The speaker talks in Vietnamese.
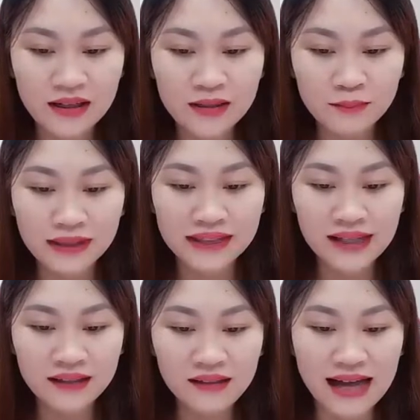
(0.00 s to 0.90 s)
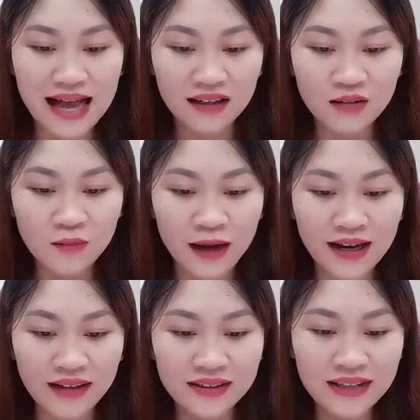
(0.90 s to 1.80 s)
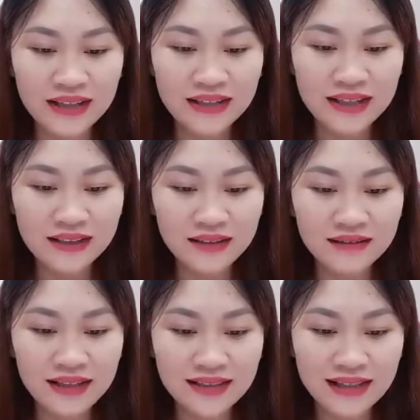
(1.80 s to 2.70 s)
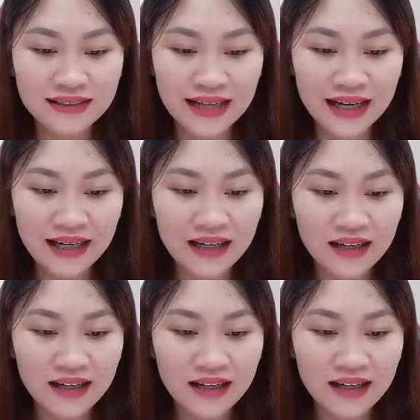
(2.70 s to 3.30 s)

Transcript: Mặt tiền cửa hàng không quá lớn, thế nhưng rất sạch sẽ,